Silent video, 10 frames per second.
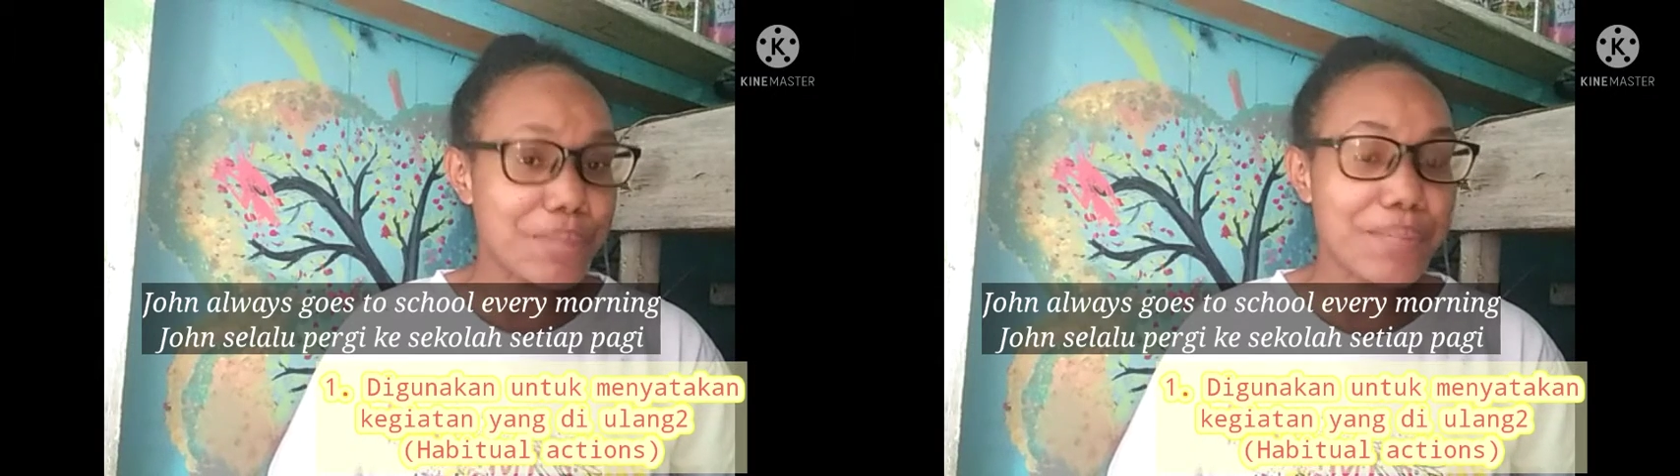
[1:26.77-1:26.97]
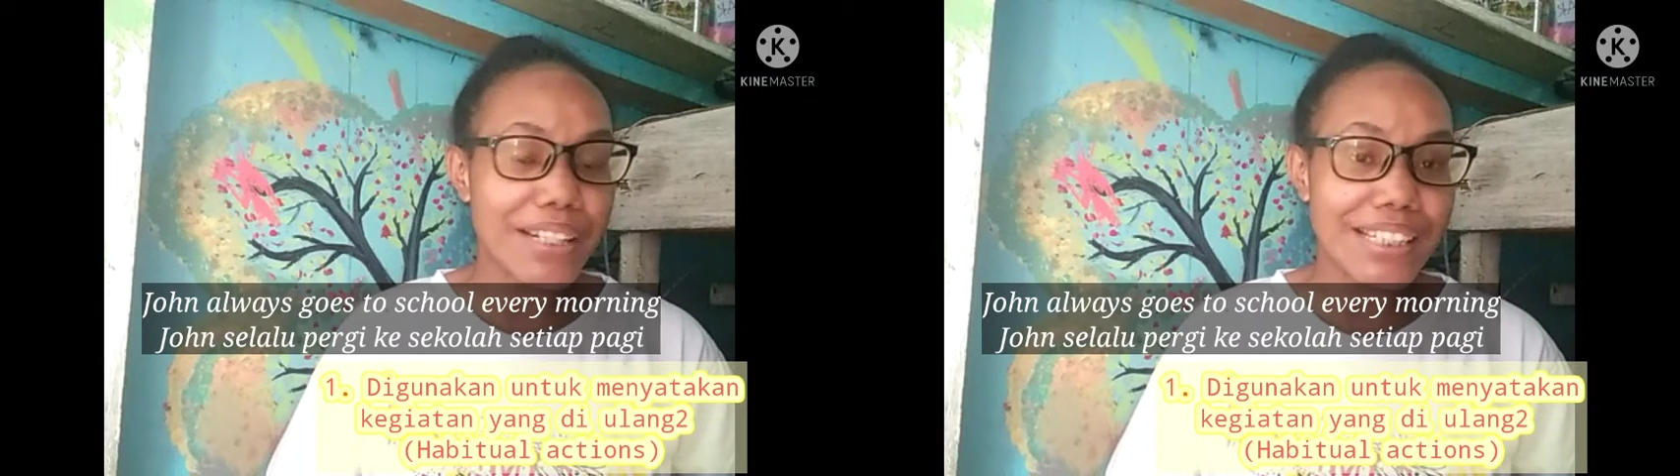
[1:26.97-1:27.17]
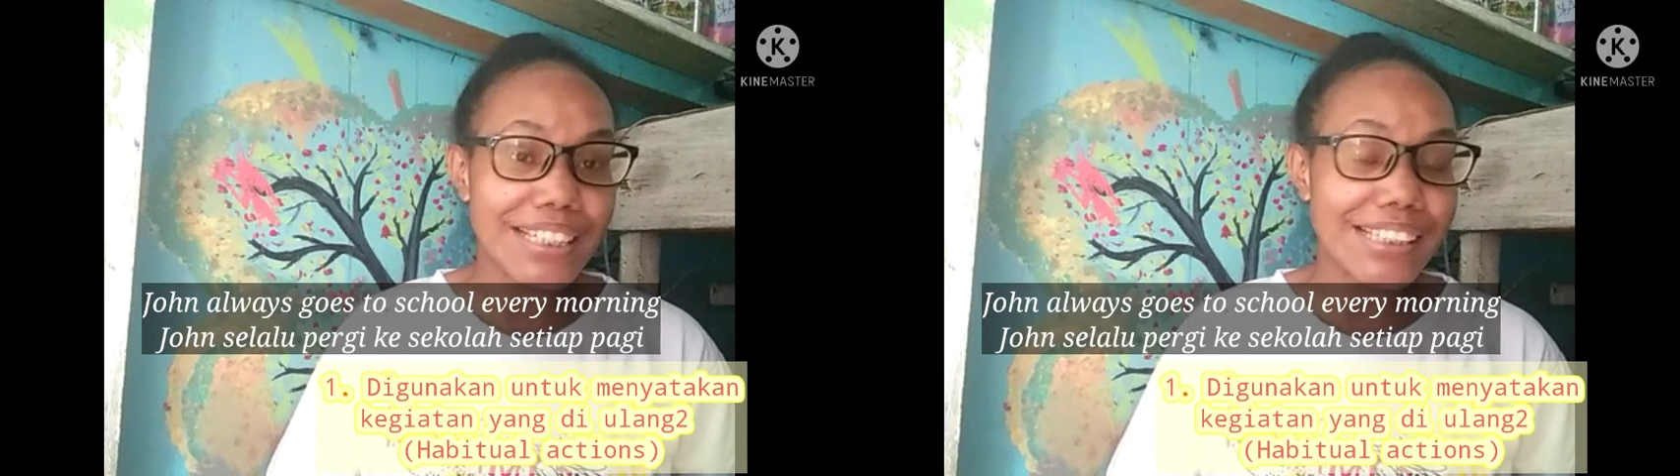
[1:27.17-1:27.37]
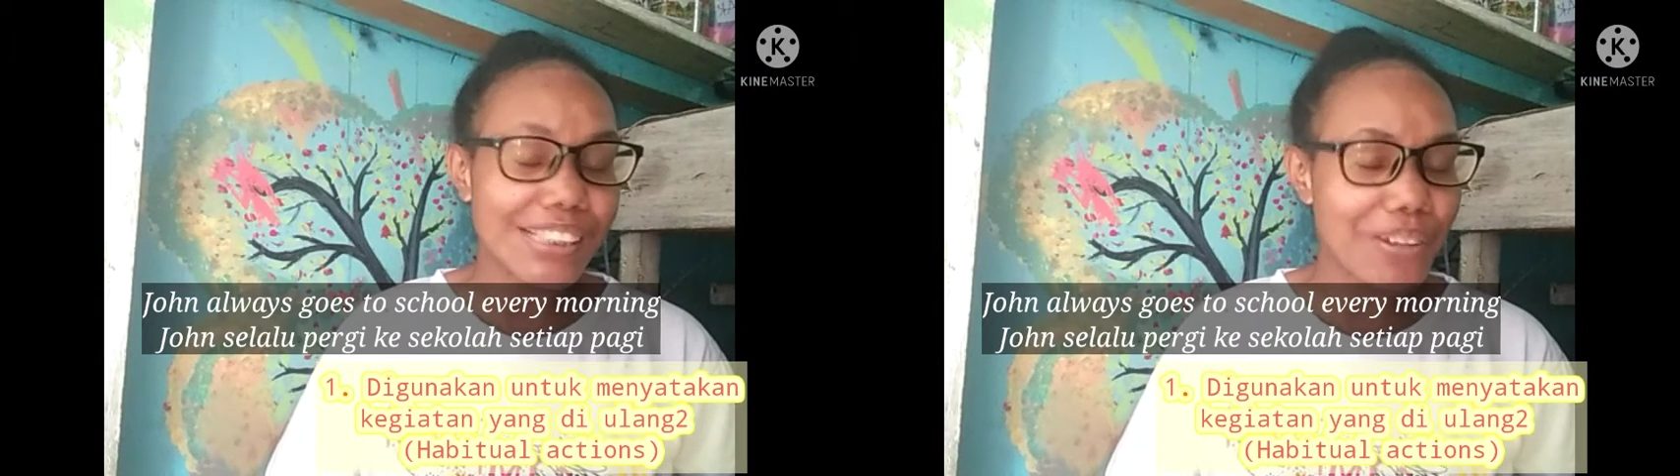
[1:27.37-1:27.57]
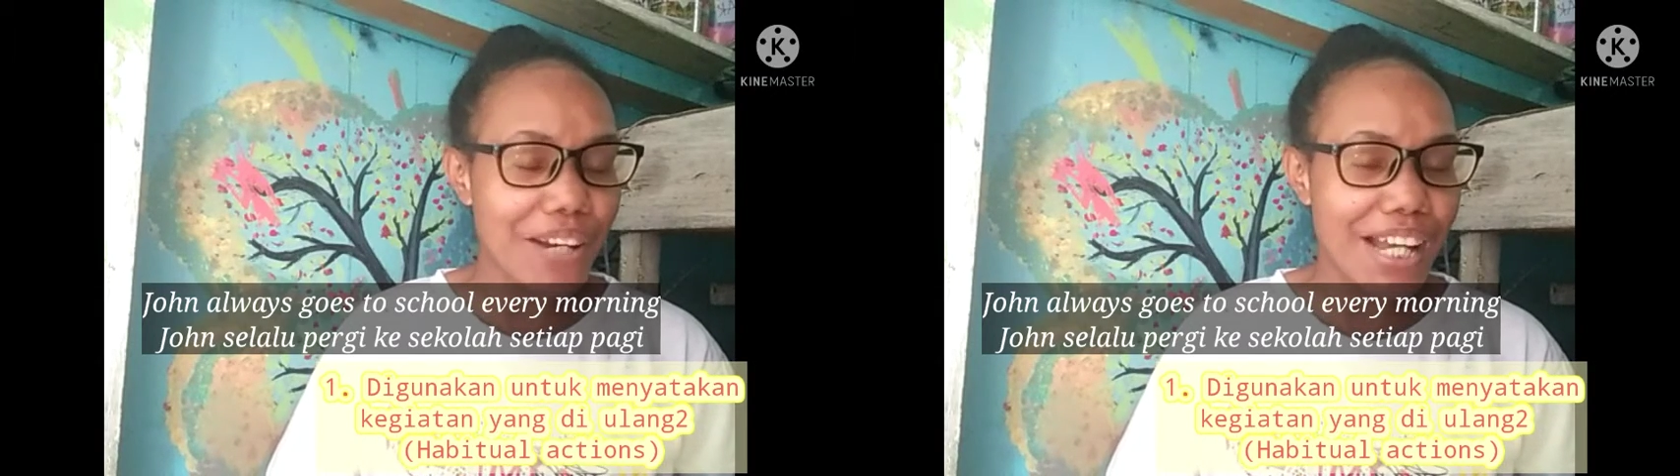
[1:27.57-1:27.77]
pergi ke
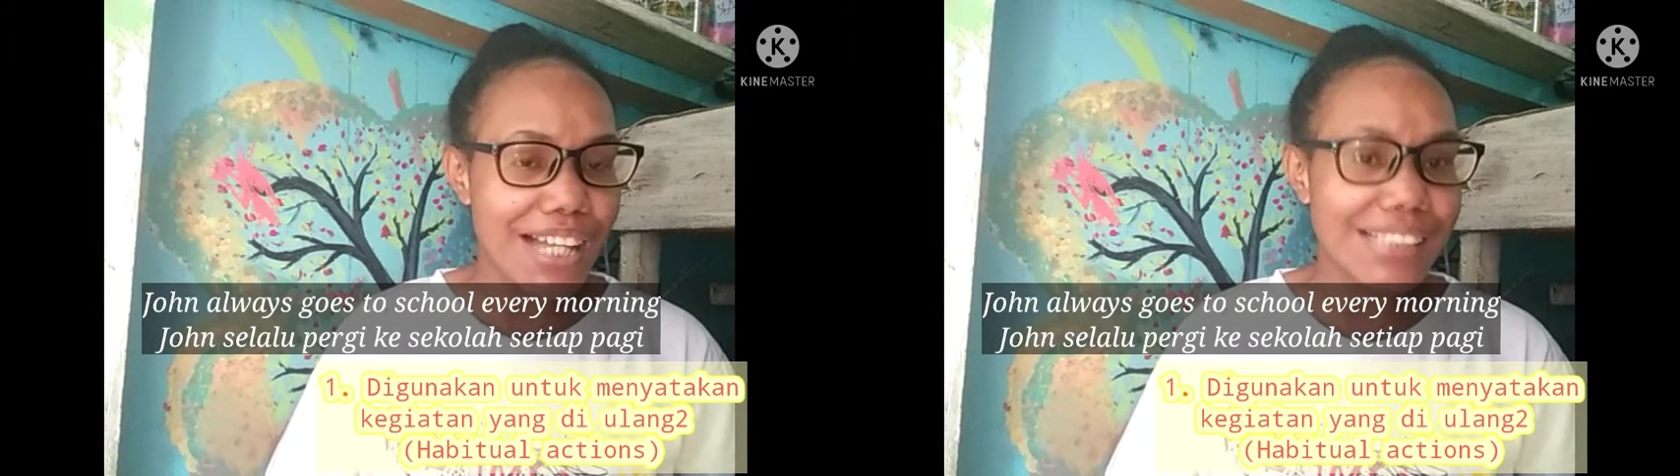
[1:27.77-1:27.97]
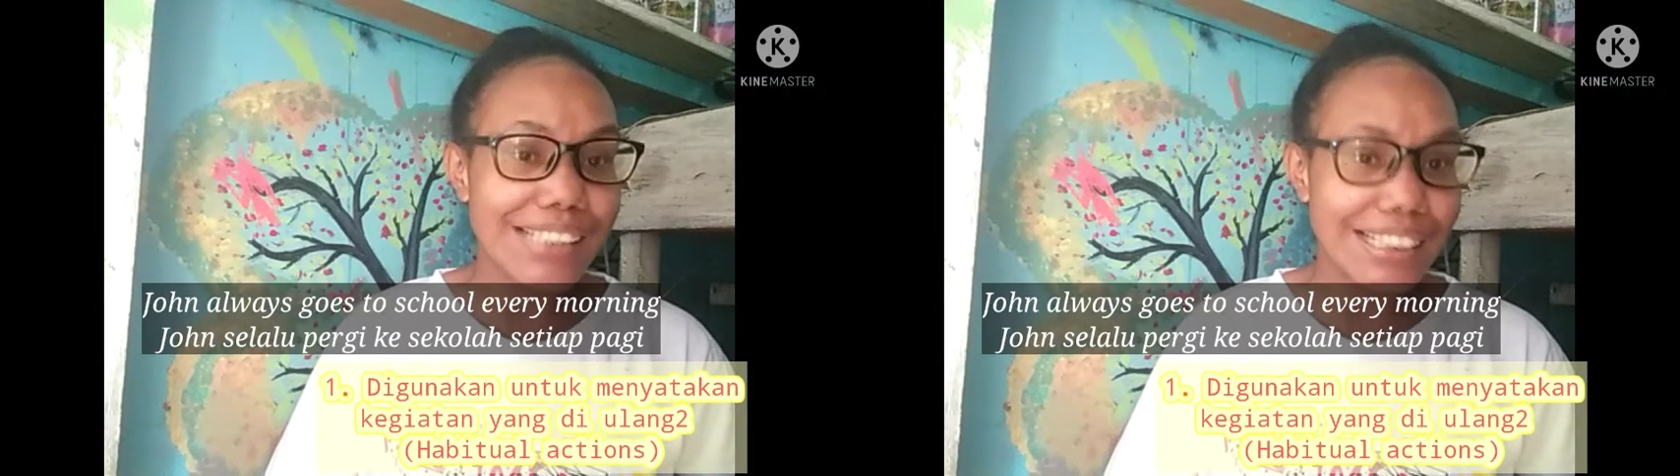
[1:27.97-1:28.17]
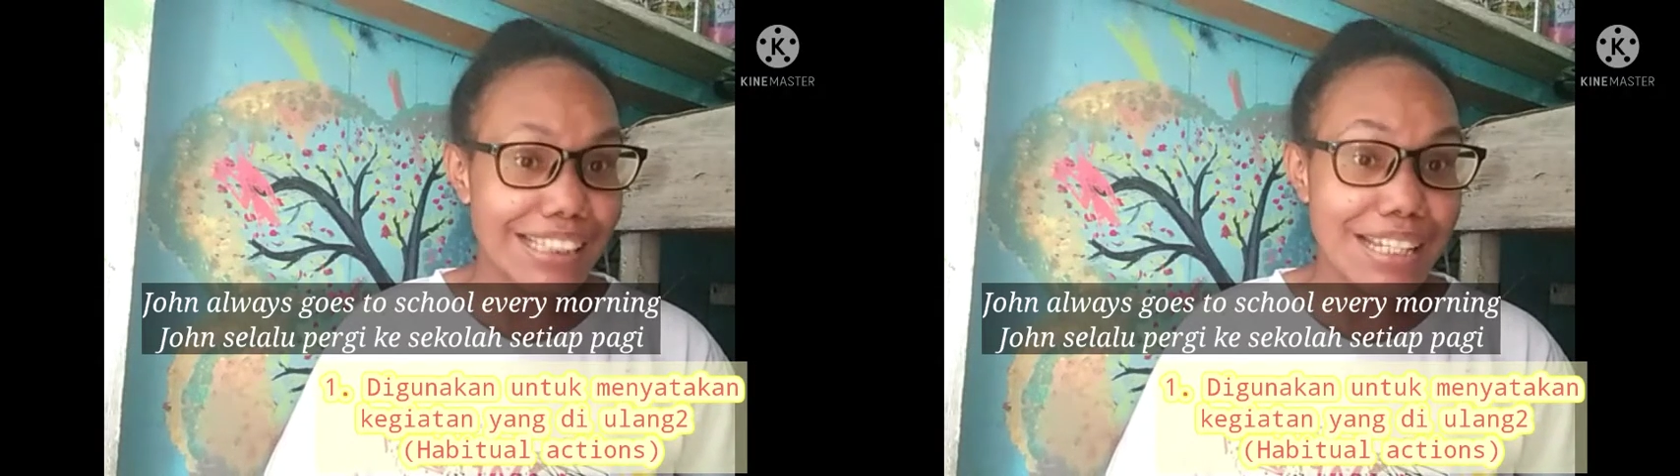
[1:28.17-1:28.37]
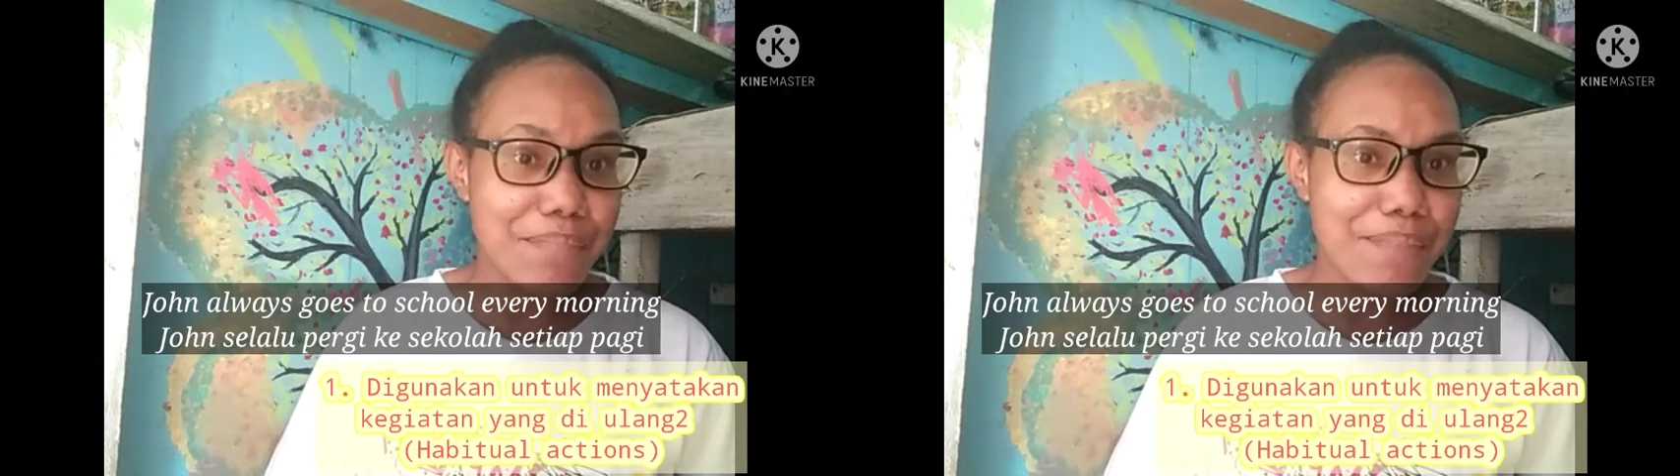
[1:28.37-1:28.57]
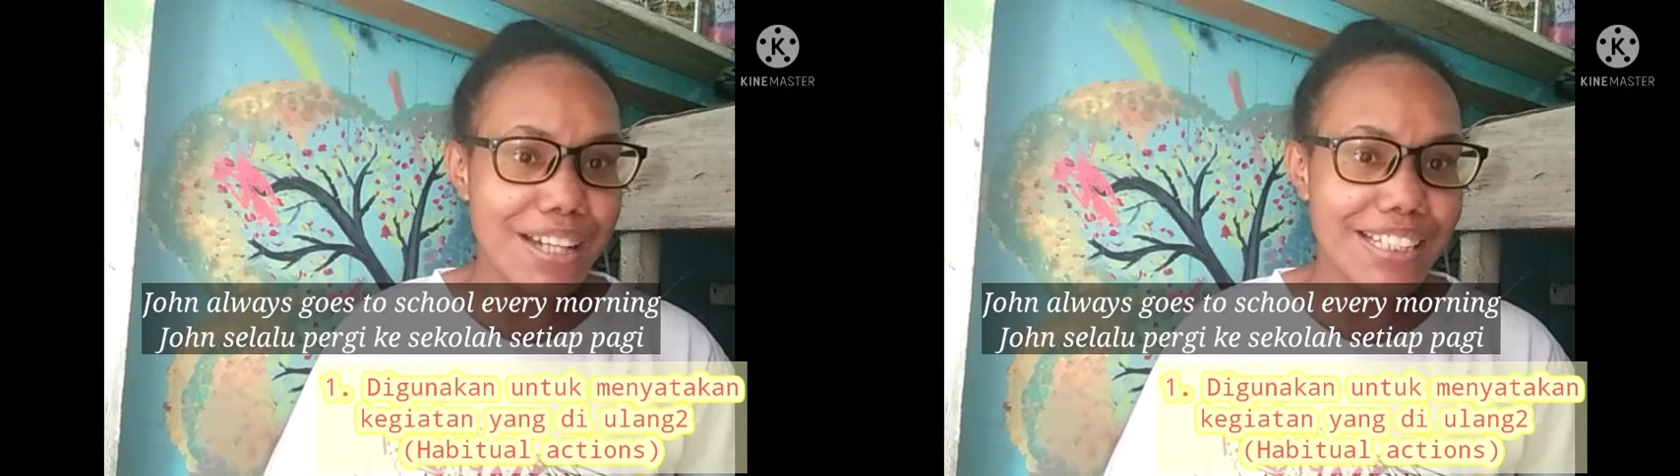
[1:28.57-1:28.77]
sekolah setiap
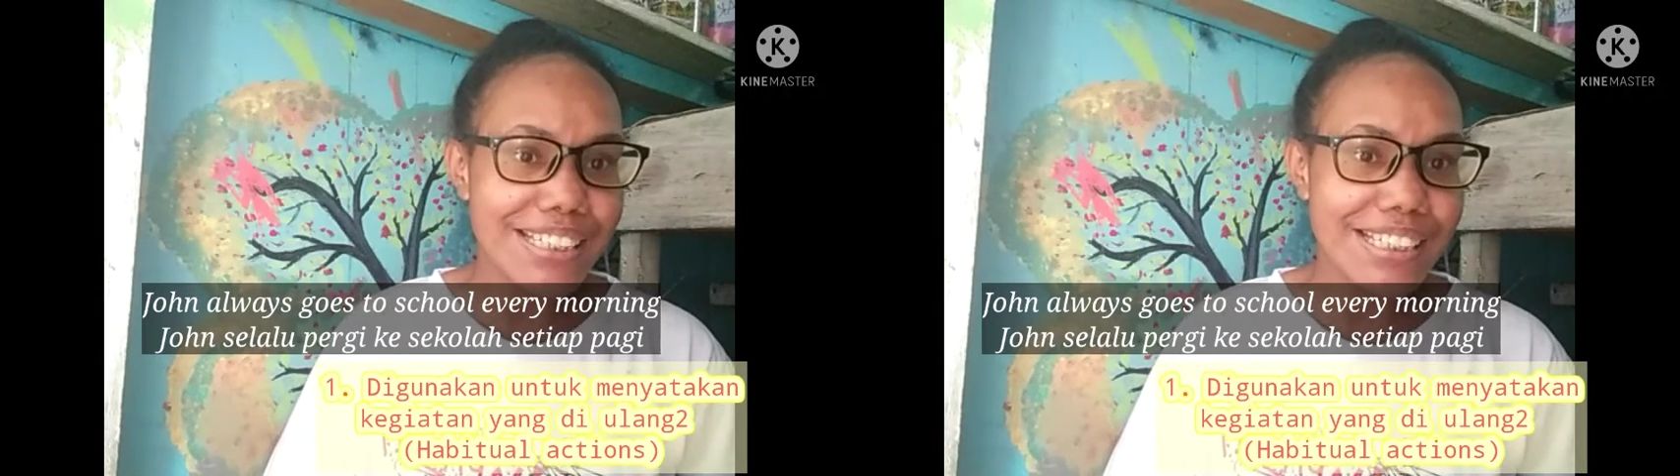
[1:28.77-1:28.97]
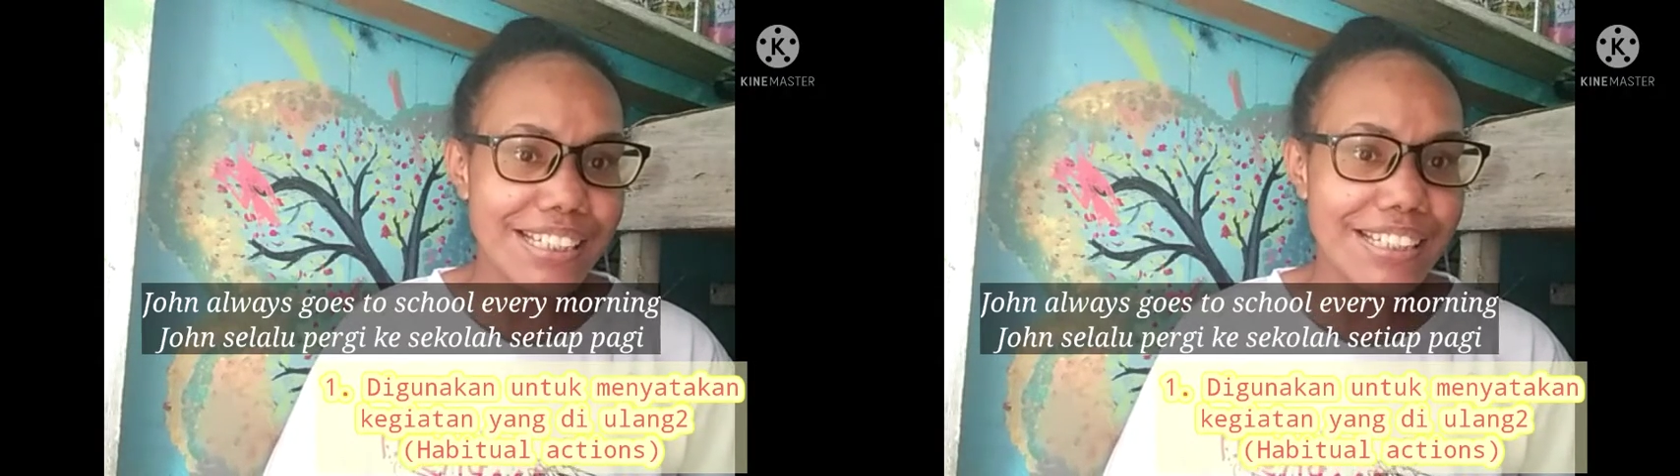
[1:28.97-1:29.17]
pagi.